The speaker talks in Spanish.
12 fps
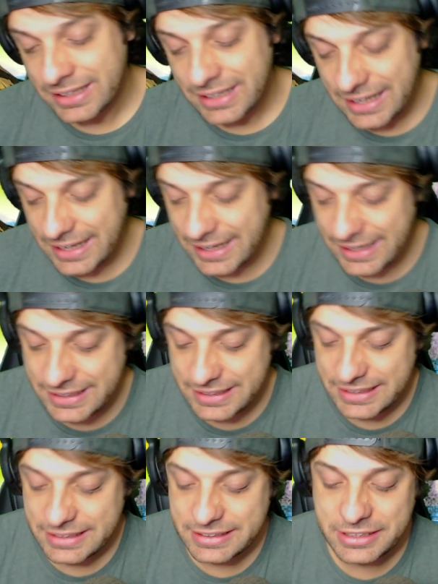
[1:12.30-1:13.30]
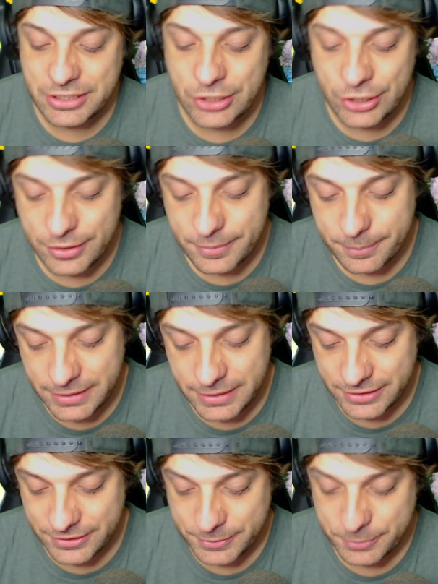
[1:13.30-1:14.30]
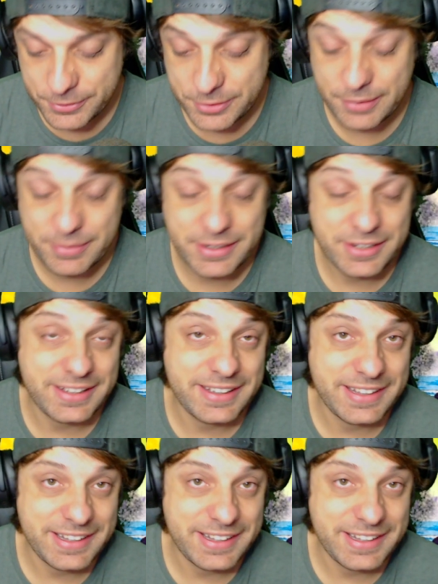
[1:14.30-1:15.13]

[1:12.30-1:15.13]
Ay, Dios mío. Bueno, a ver qué.